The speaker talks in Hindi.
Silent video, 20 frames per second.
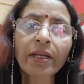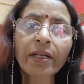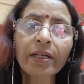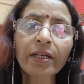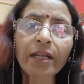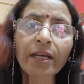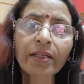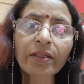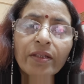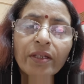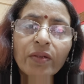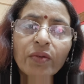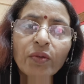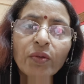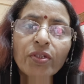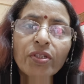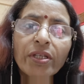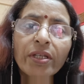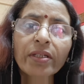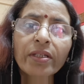
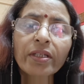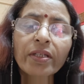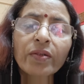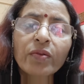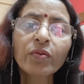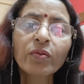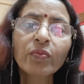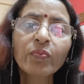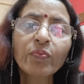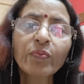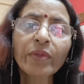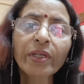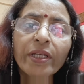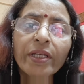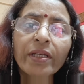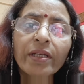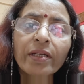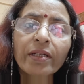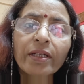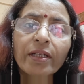एटलांटिक ओशन के रूप
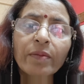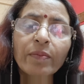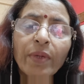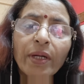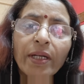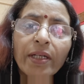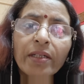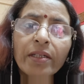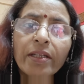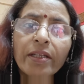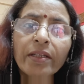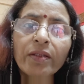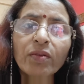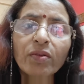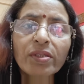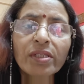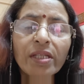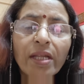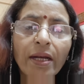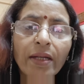में अगर बांट दें
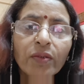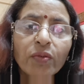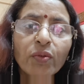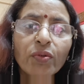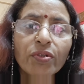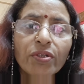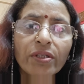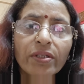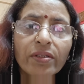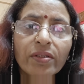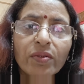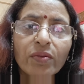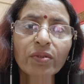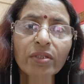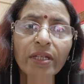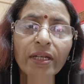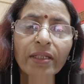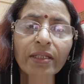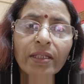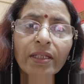तो सात ओशंस
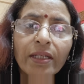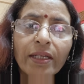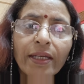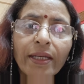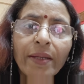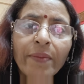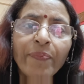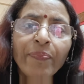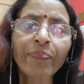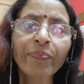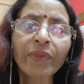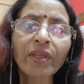हो जाते हैं